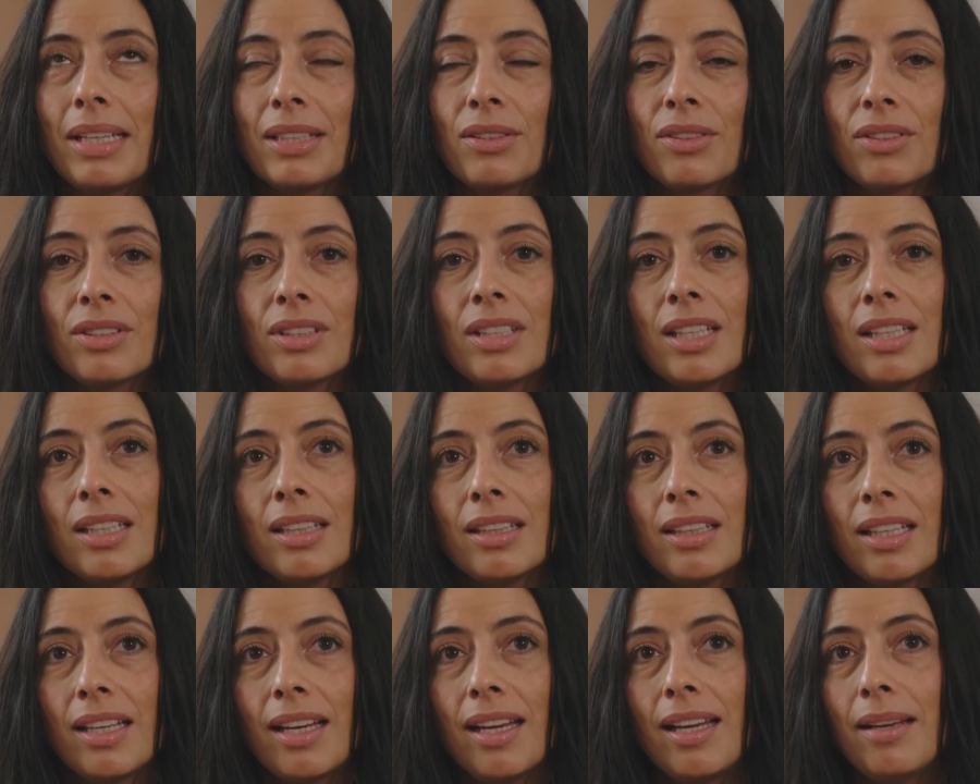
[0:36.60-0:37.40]
más
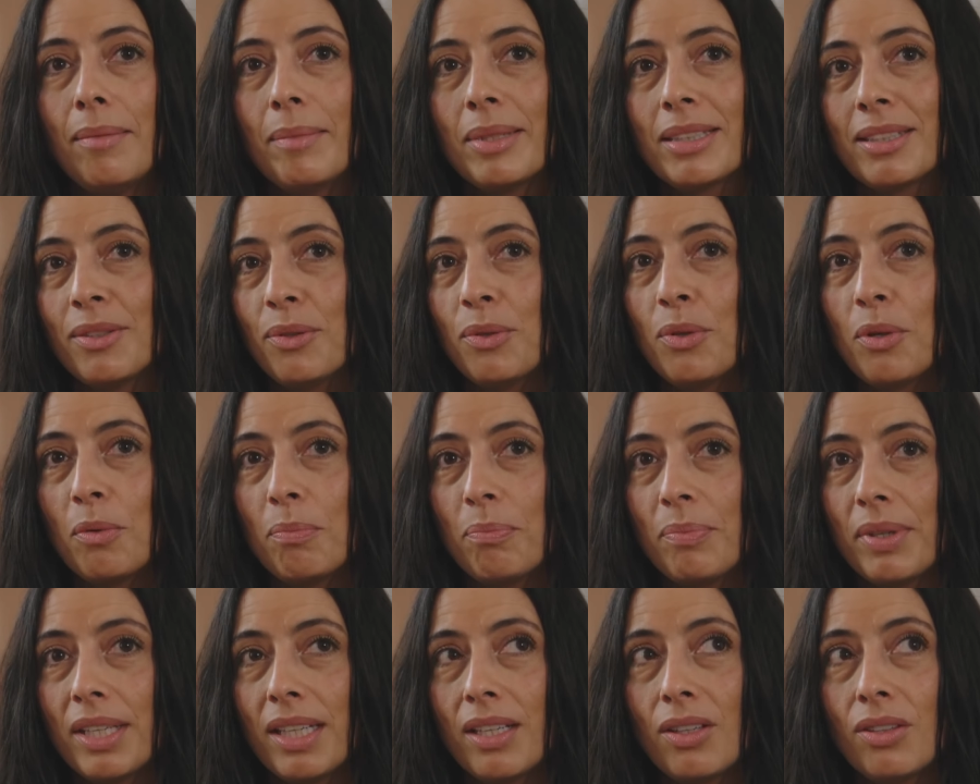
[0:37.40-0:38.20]
occidental, más
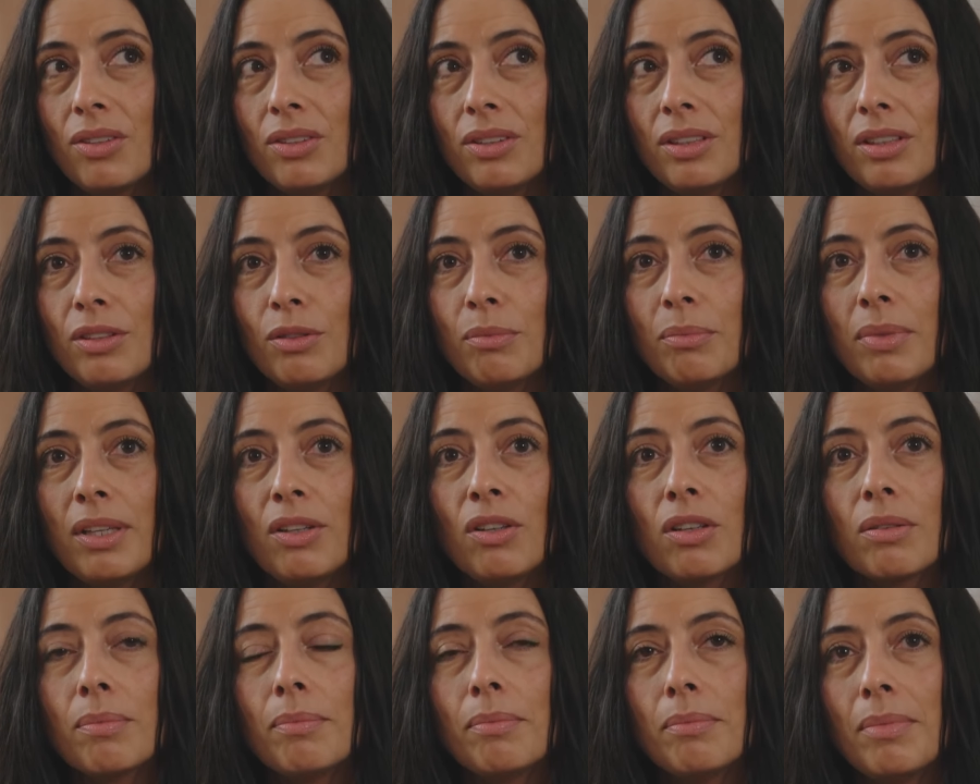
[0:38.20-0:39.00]
europeo, tiene un
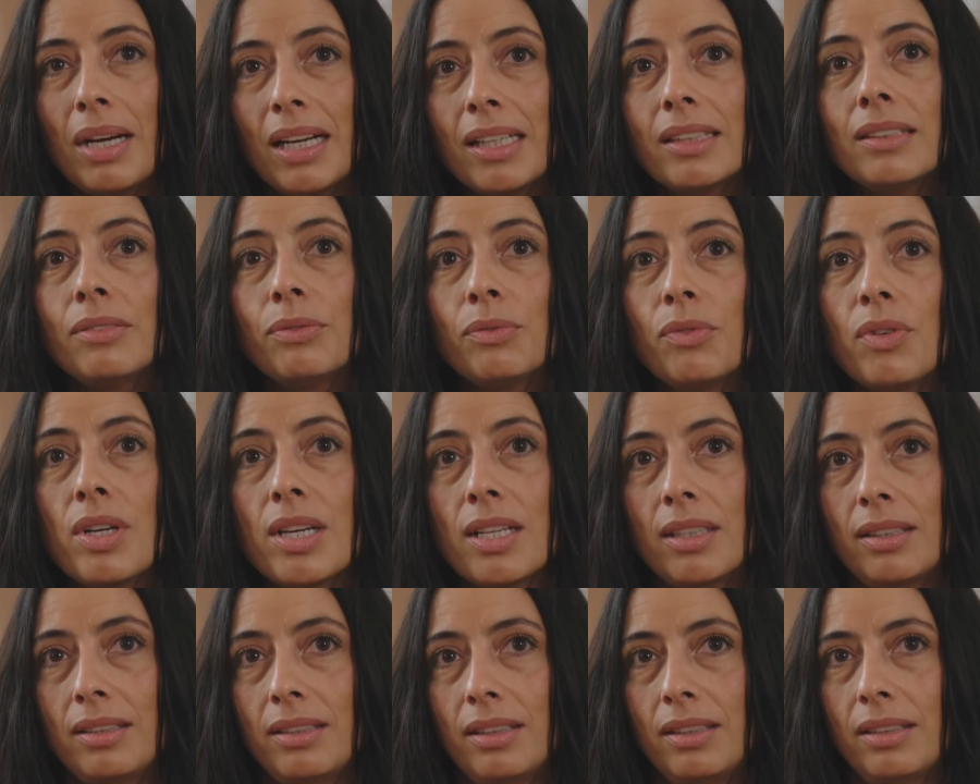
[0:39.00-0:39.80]
valor más
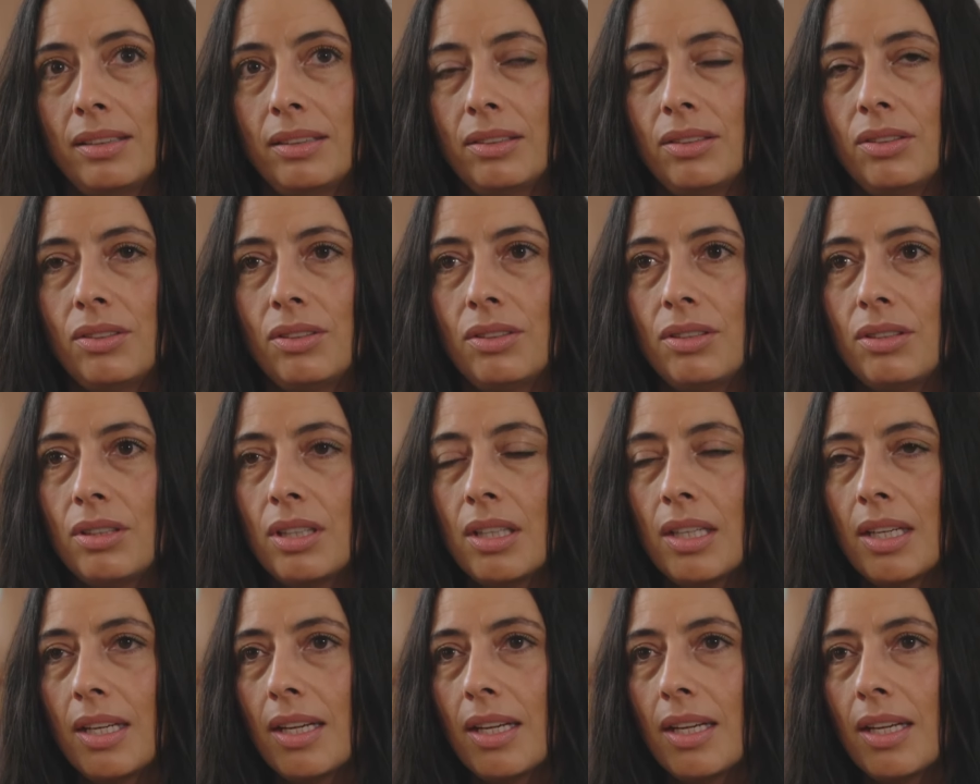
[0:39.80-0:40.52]
fuerte o